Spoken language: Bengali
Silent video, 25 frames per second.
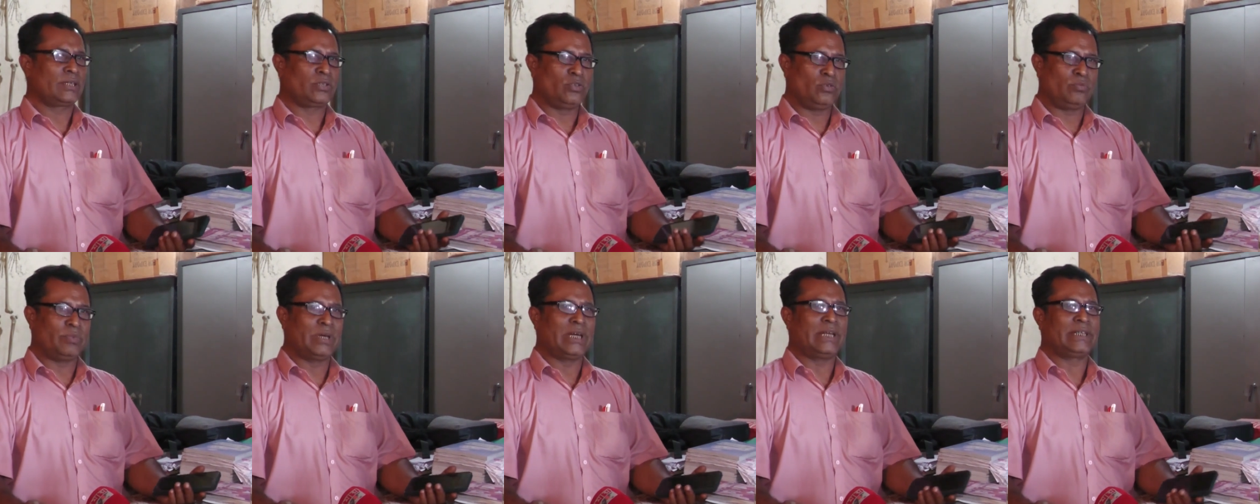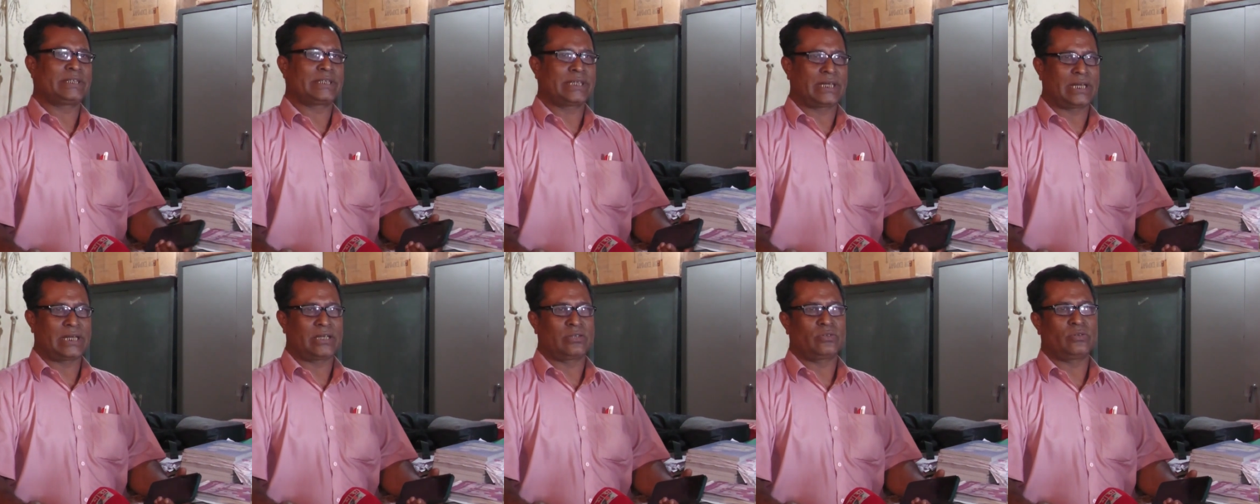টিউবওয়েল
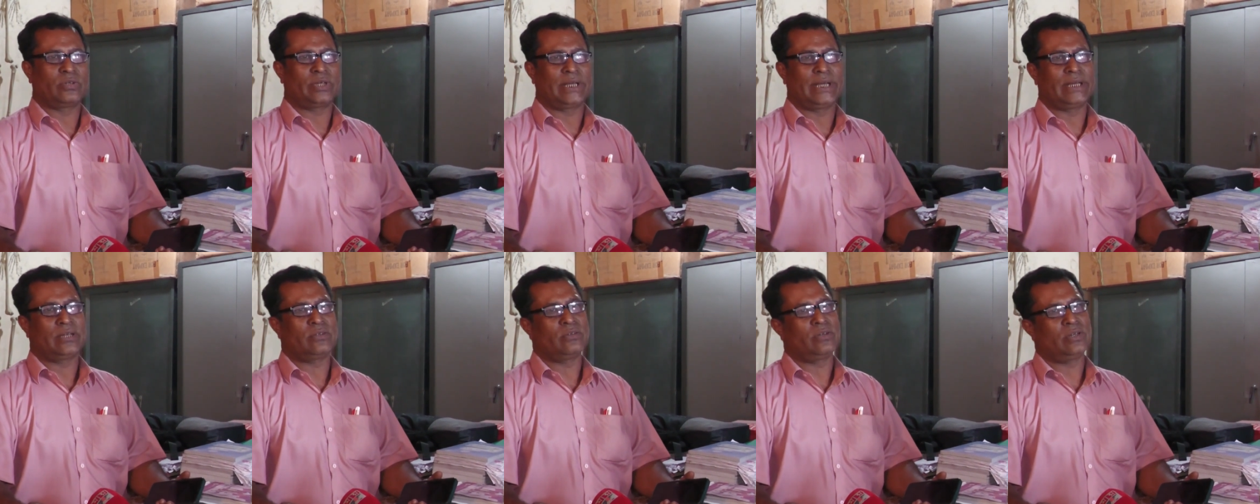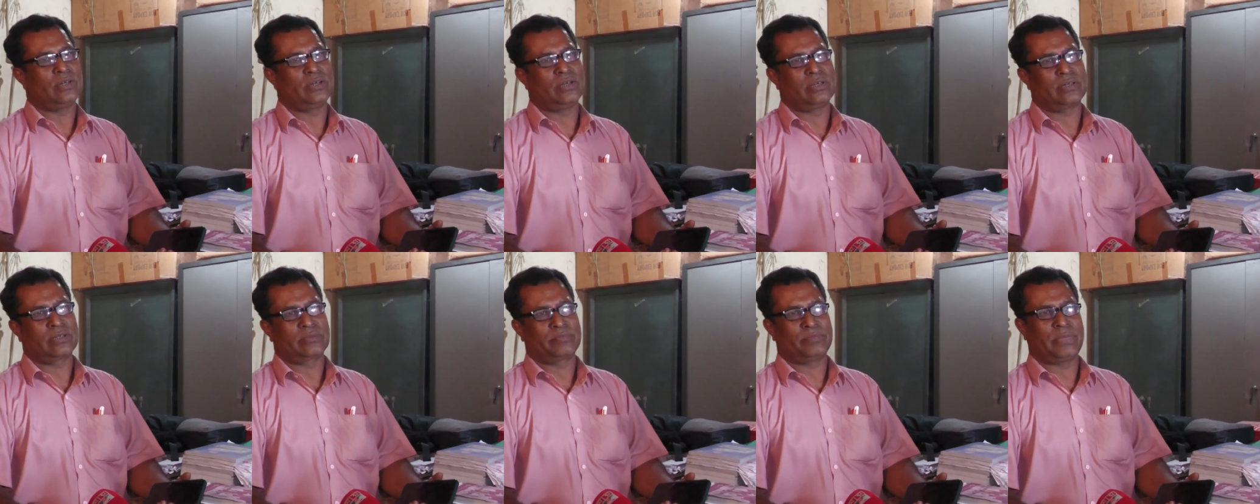ছাড়ানো
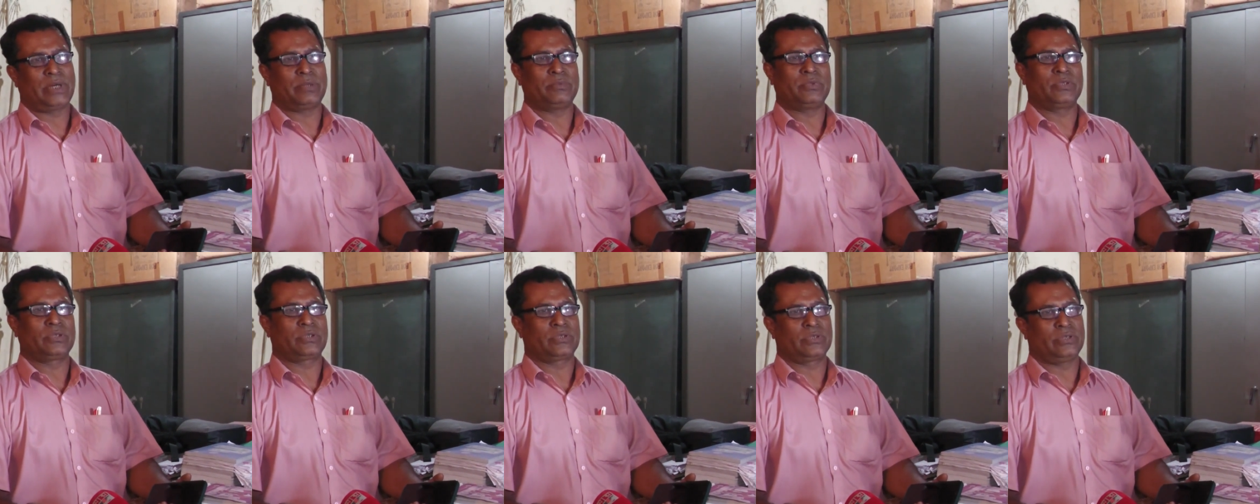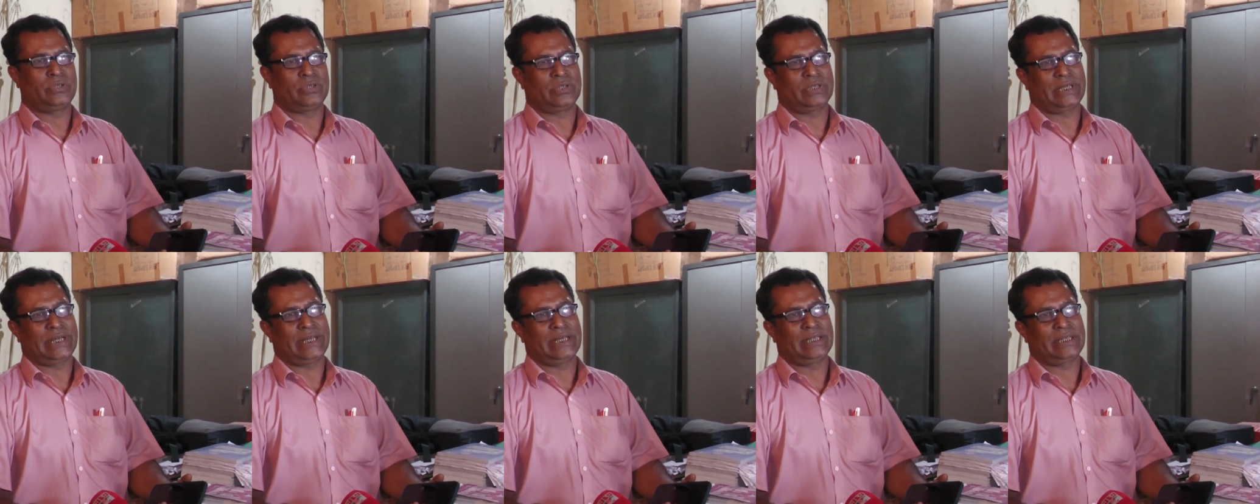এগুলোর বাবদ
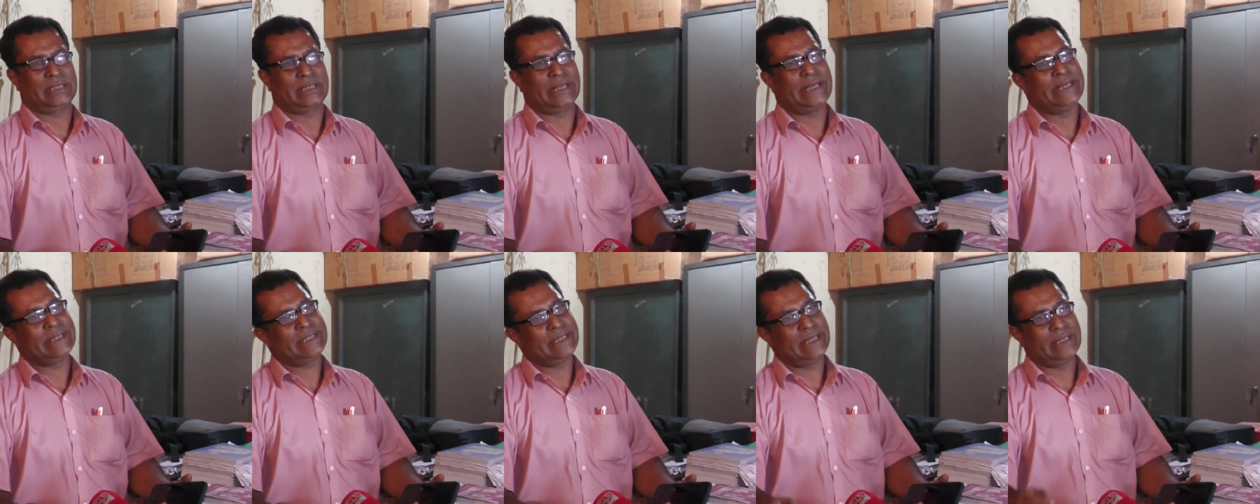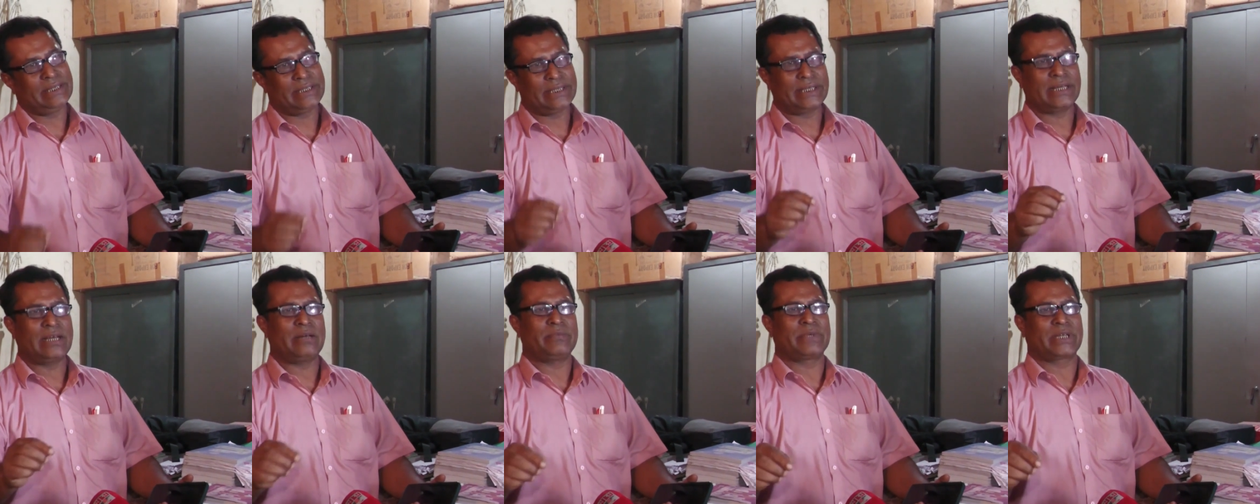এইখান
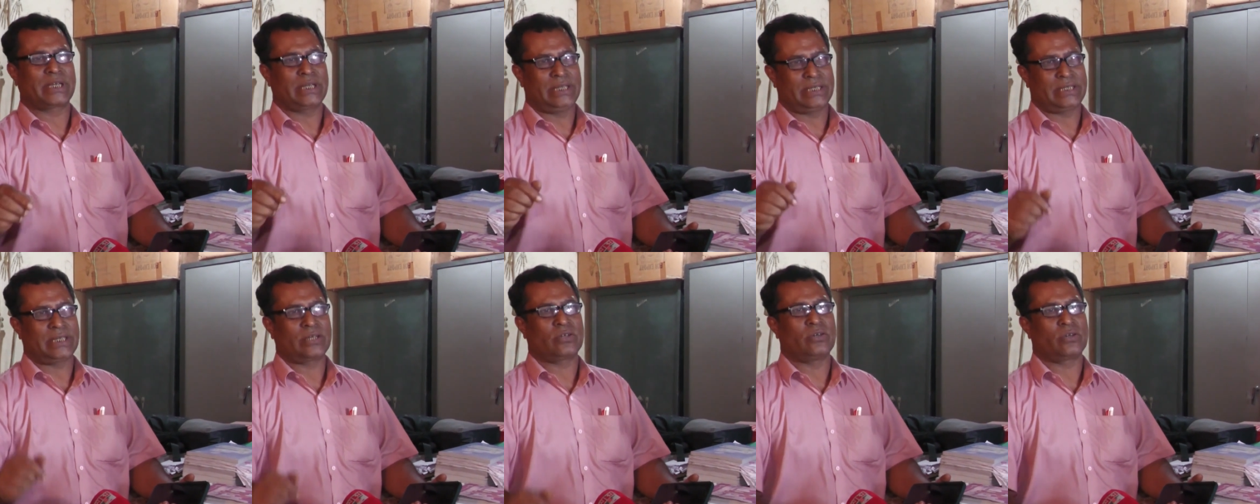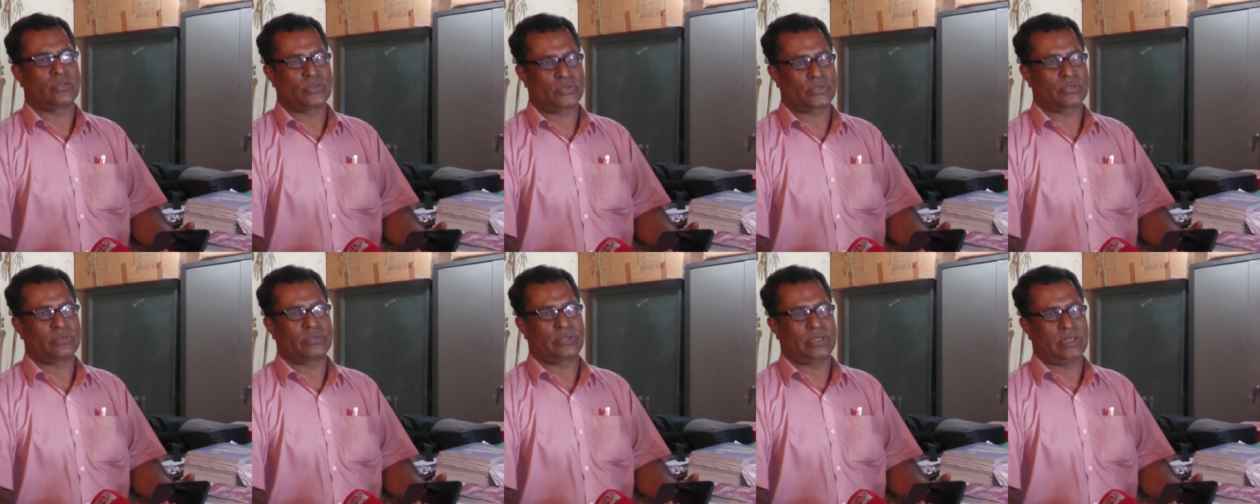থেকে আমাকে এটা
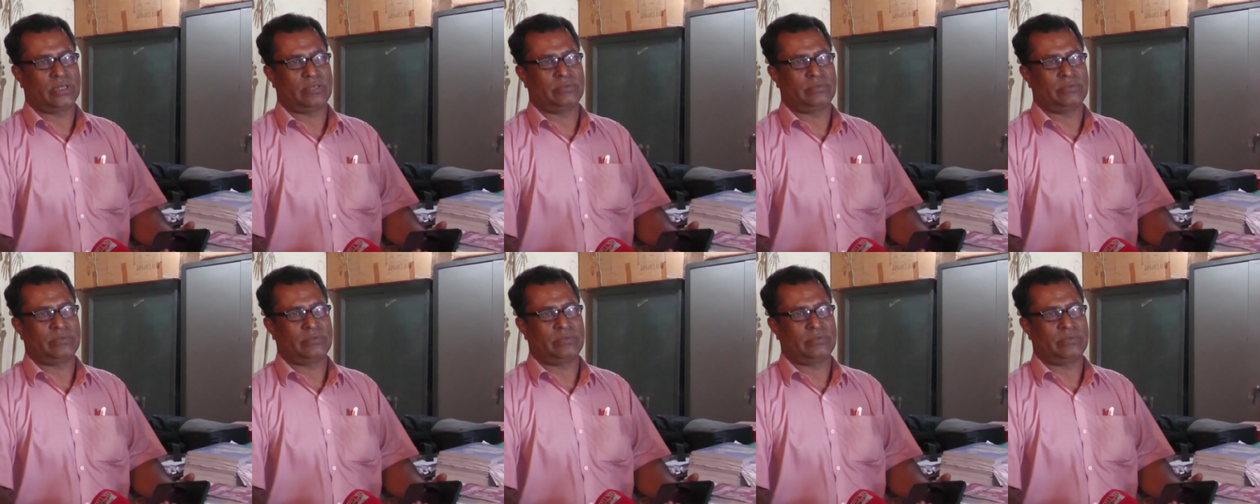খরচ করতে